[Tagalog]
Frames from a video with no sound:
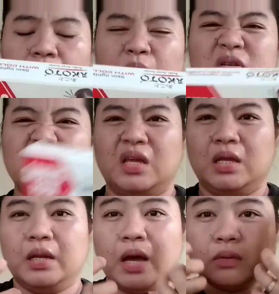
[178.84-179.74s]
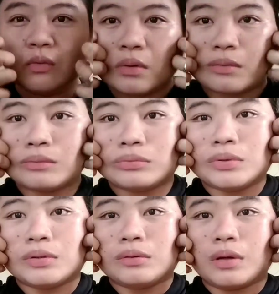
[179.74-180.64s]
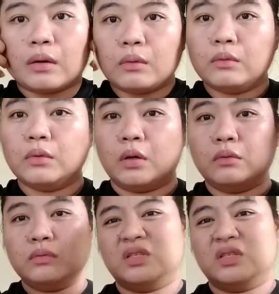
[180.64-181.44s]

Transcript: mo siya inapon akong akong akong